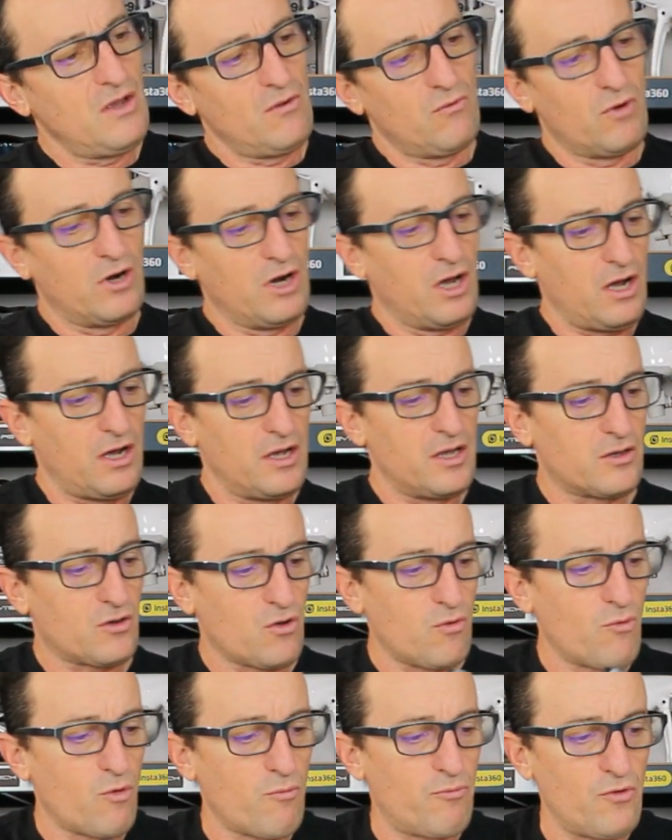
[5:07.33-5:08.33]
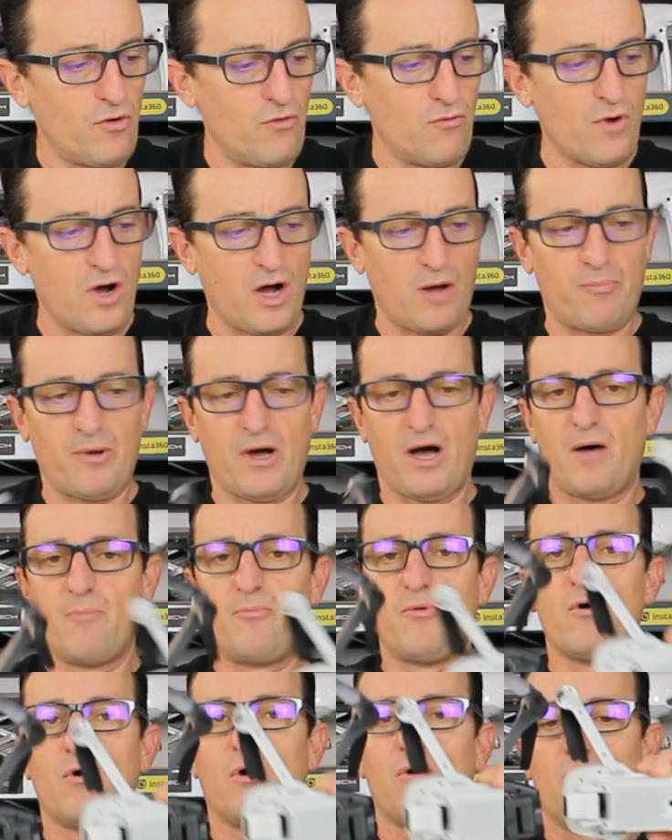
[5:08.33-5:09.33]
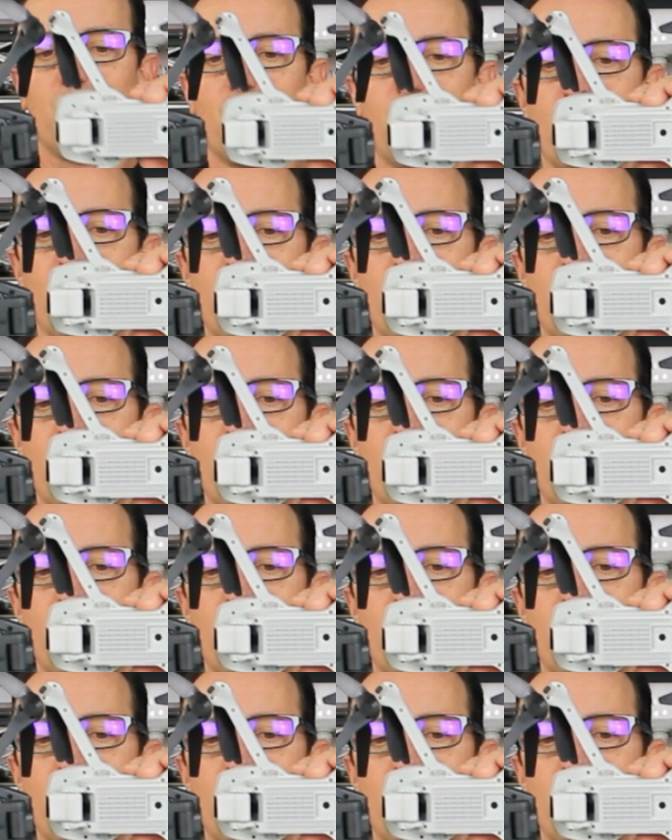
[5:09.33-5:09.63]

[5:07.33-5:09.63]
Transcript: Voilà, et comme on peut le voir par rapport